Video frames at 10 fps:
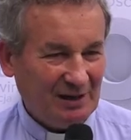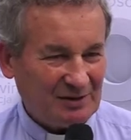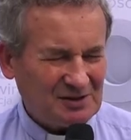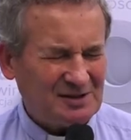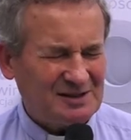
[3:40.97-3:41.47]

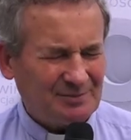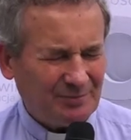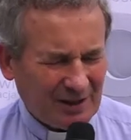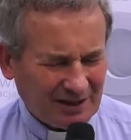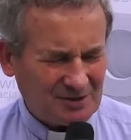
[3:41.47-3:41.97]
Więc to jest
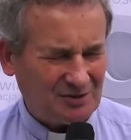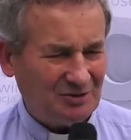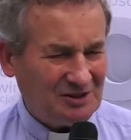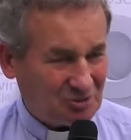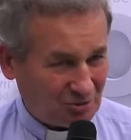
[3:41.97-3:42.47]
bardzo
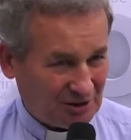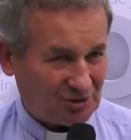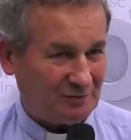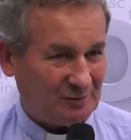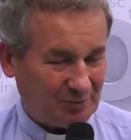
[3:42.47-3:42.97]

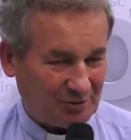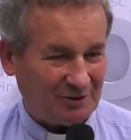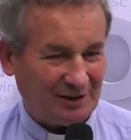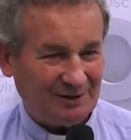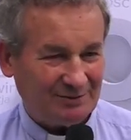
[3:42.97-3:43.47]
instruktażowy
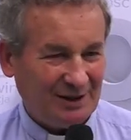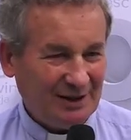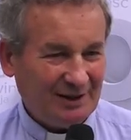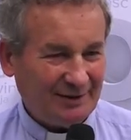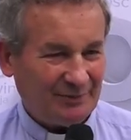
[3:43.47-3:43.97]
program
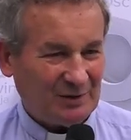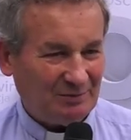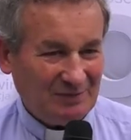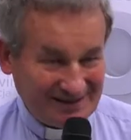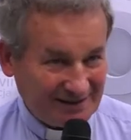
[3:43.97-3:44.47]
e,
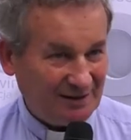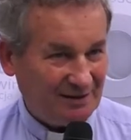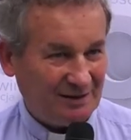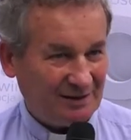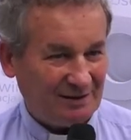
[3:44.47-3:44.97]

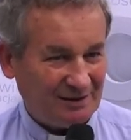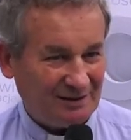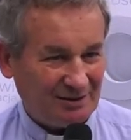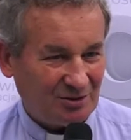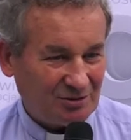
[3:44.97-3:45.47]
misyjny,
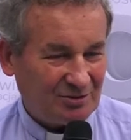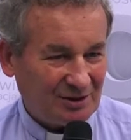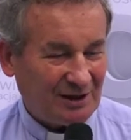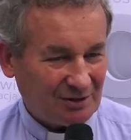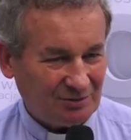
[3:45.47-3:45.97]
no,
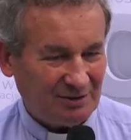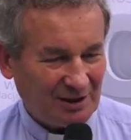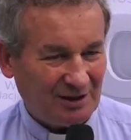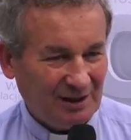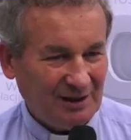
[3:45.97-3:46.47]
który ratuje
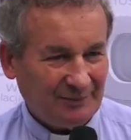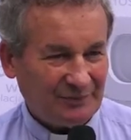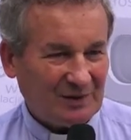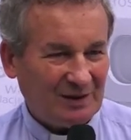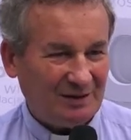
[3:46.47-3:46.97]
e,